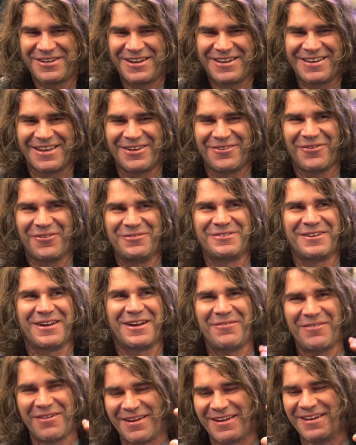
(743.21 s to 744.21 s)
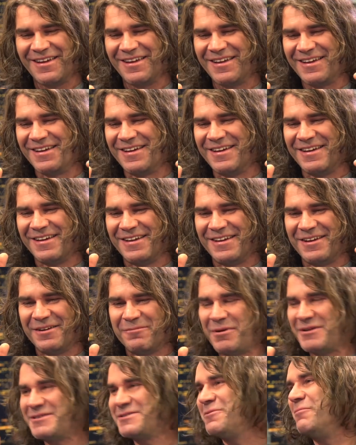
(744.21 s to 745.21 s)
çok şey yeni olmayacak ama
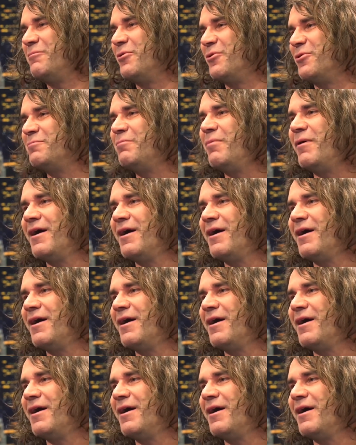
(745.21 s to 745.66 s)
başka bir boyut.